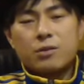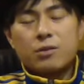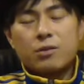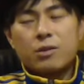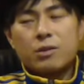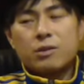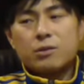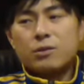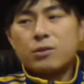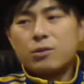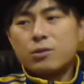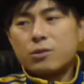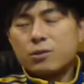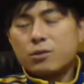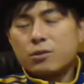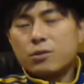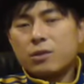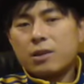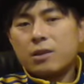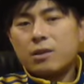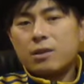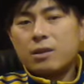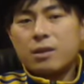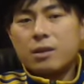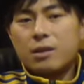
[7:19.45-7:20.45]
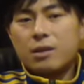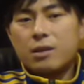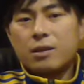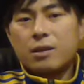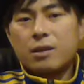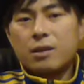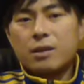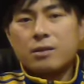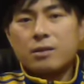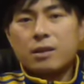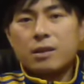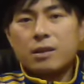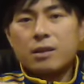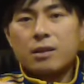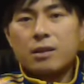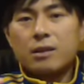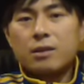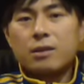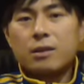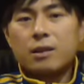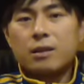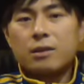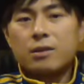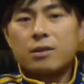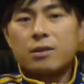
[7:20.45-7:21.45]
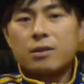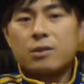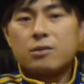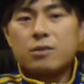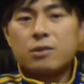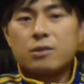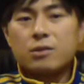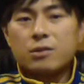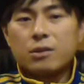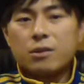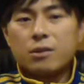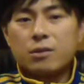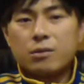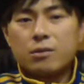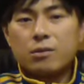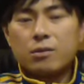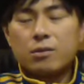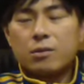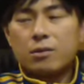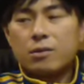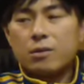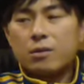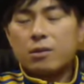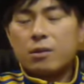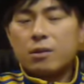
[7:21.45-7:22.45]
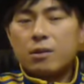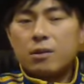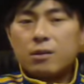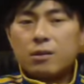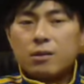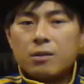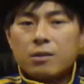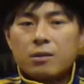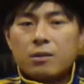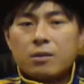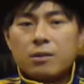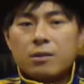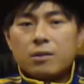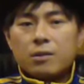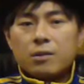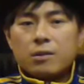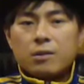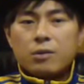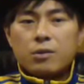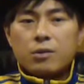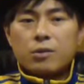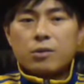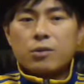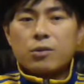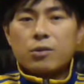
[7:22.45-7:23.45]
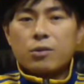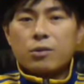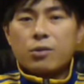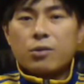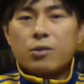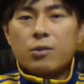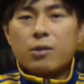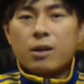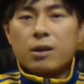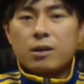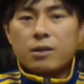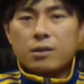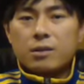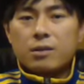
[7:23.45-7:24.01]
かそういうのを経て現代になってるんですけど弱い